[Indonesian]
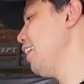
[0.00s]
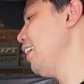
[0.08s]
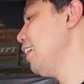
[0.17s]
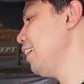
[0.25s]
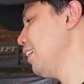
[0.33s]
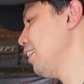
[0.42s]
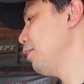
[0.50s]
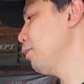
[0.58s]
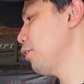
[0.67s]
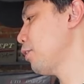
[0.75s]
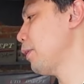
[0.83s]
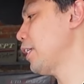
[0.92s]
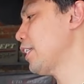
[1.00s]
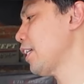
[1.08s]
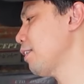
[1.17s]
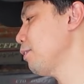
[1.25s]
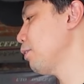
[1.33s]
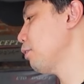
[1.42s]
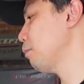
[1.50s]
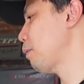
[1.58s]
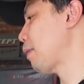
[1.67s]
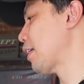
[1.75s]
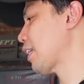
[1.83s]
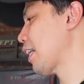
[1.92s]
ini jurus spesial untuk
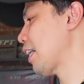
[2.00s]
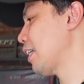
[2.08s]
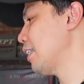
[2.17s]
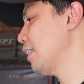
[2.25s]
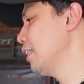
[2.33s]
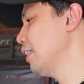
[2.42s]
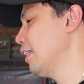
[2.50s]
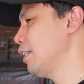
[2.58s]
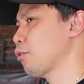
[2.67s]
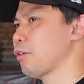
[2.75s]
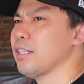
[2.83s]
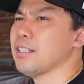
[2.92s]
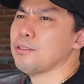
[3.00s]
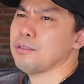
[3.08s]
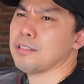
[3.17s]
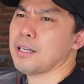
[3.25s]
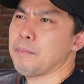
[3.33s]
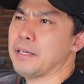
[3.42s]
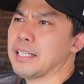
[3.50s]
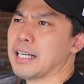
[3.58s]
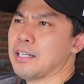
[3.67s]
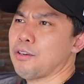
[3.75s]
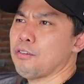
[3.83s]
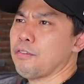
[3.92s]
pemasangan soalnya
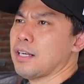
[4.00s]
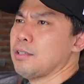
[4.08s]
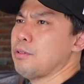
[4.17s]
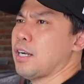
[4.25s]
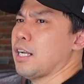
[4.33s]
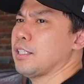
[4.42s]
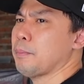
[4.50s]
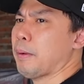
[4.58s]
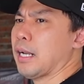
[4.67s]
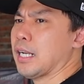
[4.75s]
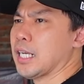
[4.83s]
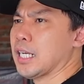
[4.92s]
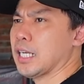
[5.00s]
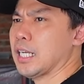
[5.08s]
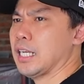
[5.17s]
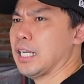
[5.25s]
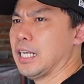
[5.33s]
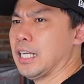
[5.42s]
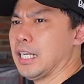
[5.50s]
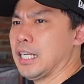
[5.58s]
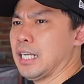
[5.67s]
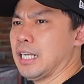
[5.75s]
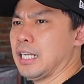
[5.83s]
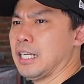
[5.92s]
kebanyakan Innova kan udah ganti pelek
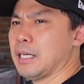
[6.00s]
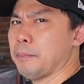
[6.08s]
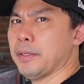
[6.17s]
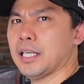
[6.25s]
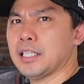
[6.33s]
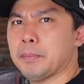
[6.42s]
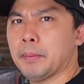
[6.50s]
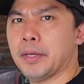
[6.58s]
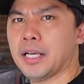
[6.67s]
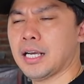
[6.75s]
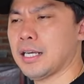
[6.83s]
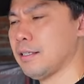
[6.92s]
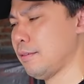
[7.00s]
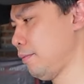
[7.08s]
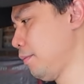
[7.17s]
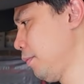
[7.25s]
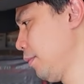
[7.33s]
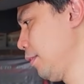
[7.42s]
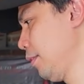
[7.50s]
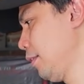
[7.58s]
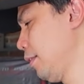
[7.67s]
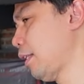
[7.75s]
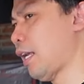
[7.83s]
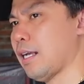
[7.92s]
keping ganti BBK
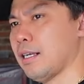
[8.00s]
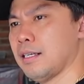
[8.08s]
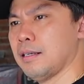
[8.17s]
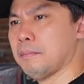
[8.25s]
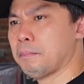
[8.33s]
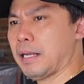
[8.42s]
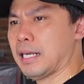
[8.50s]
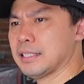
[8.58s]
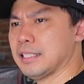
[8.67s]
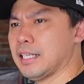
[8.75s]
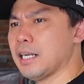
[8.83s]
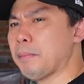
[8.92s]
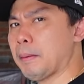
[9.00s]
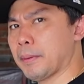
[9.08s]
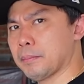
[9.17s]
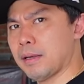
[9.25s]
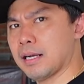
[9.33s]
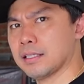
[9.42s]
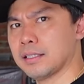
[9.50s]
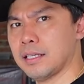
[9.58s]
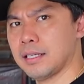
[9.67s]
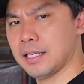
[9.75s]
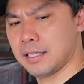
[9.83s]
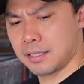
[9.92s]
nah peleknya ini kan metat banget
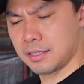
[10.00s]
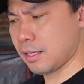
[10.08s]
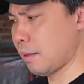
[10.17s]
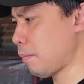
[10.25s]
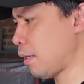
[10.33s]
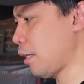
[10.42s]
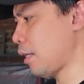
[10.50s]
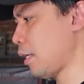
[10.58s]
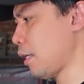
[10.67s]
kan guys sama